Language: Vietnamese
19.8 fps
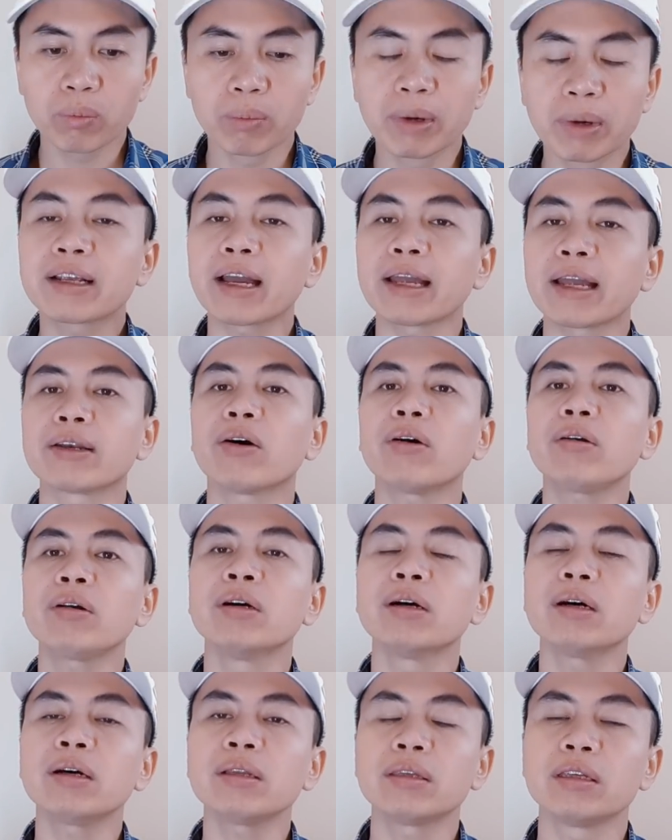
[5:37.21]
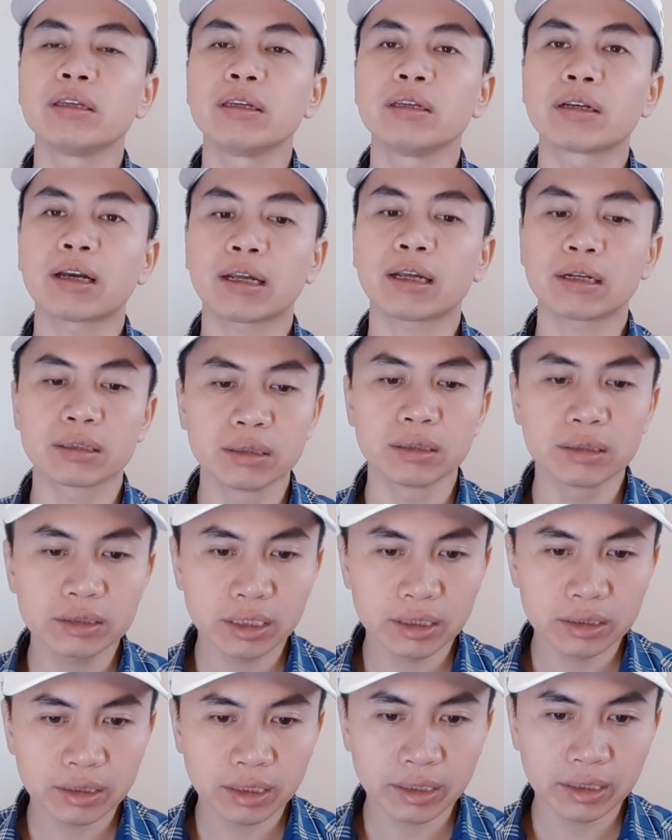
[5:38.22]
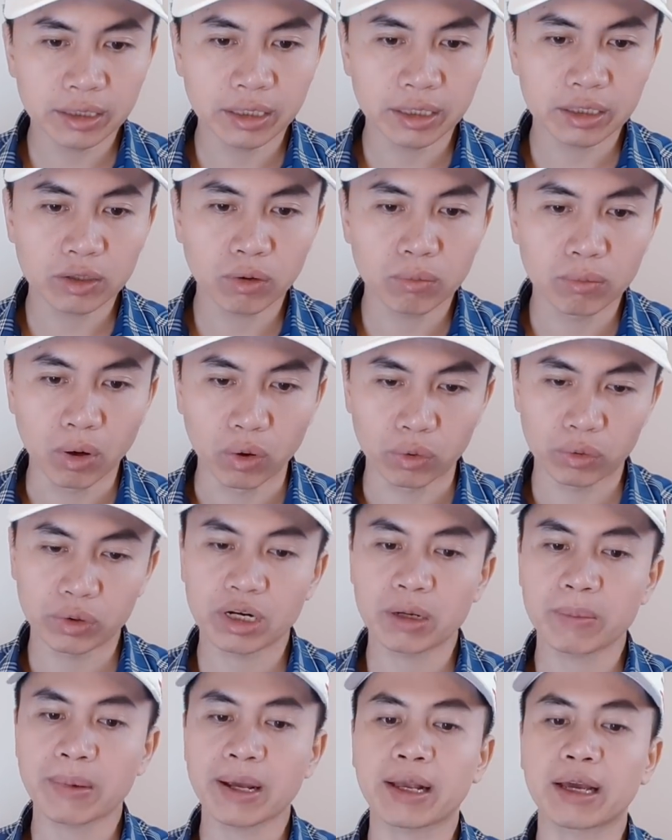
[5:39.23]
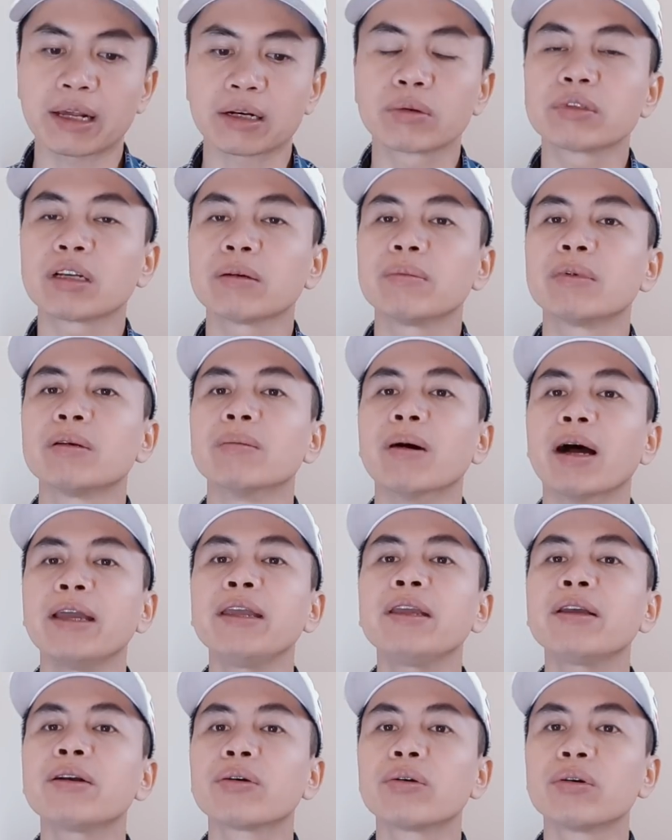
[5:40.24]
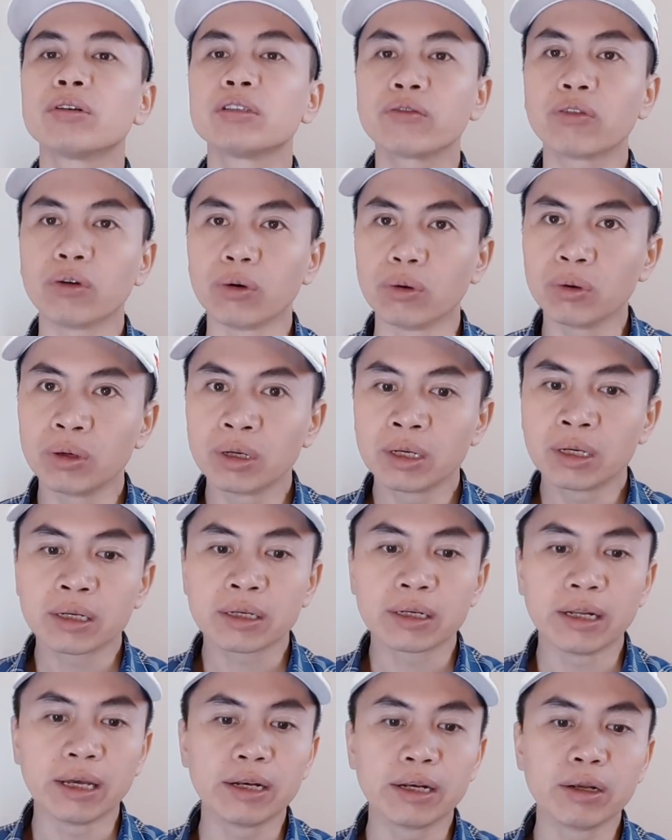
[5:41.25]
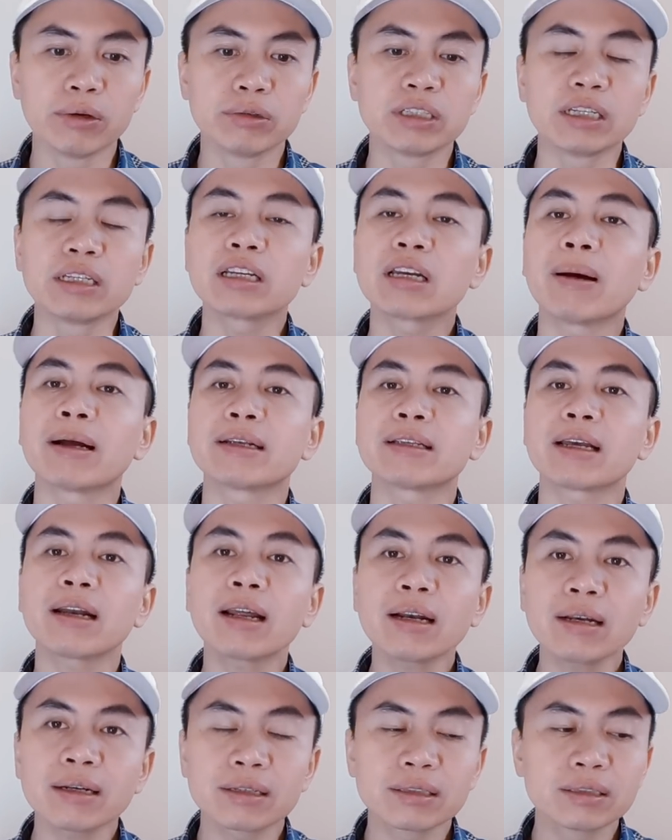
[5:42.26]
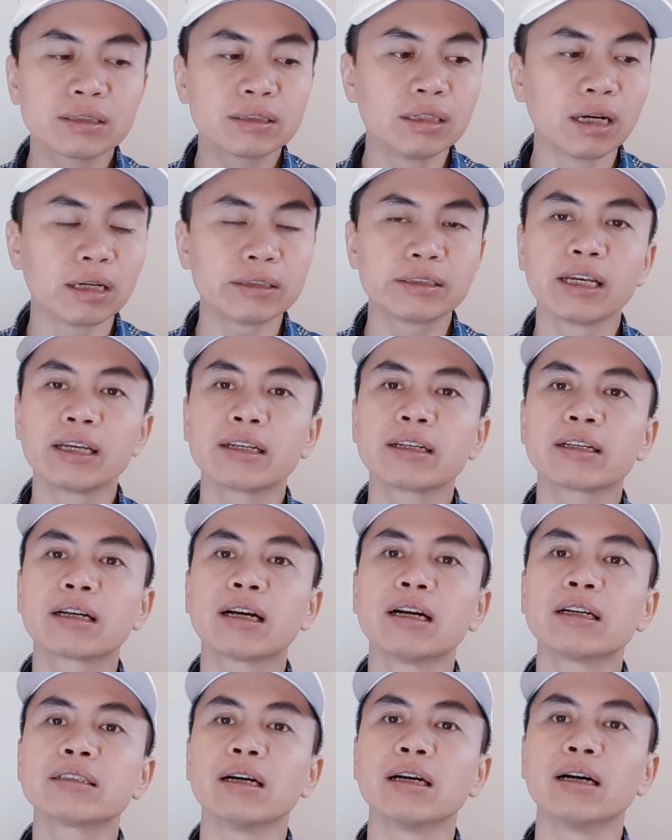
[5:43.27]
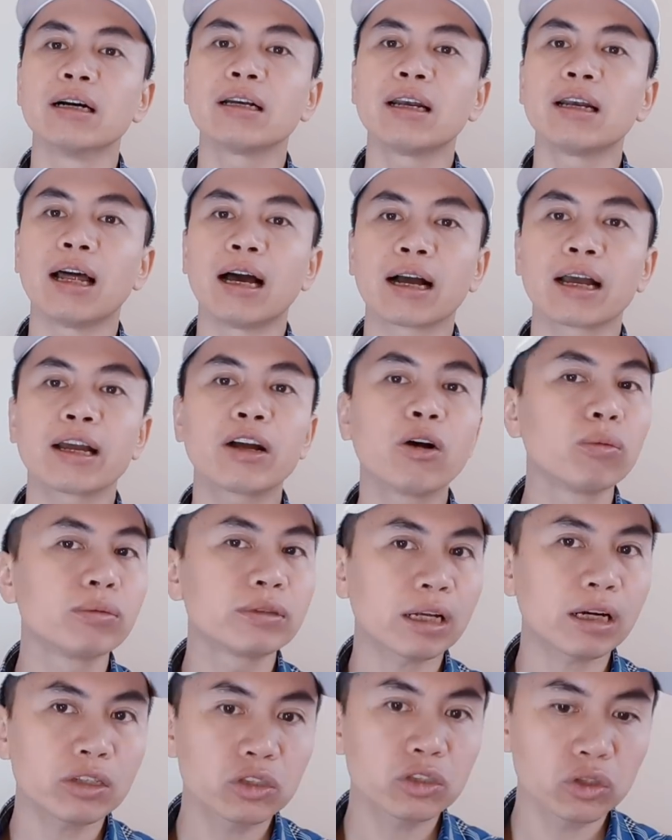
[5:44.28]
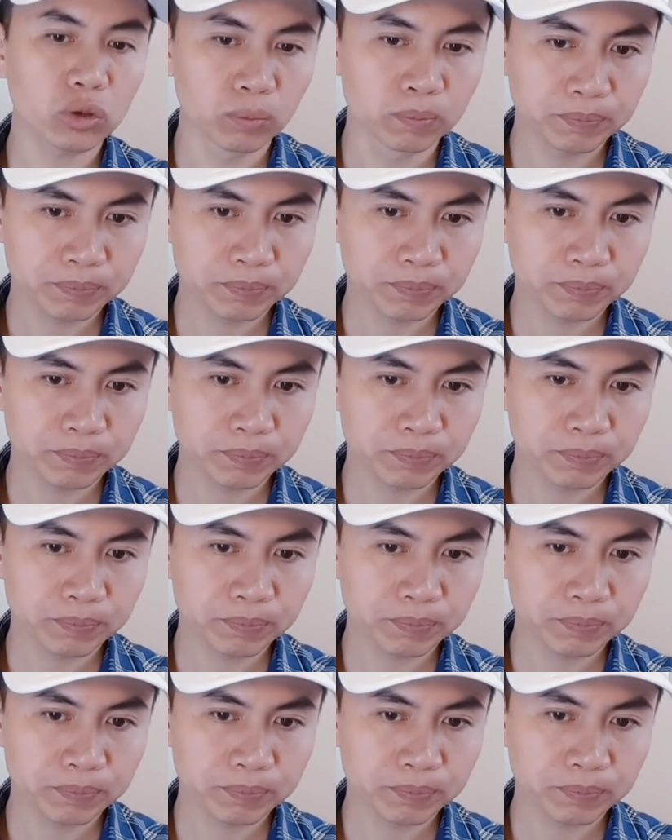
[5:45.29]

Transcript: Bên cạnh đó nữa thì căn cứ trên cái nghị định 01 năm 2017 của chính phủ để điều chỉnh cái bảng giá đất dựa trên cơ sở là cái khung giá đất chung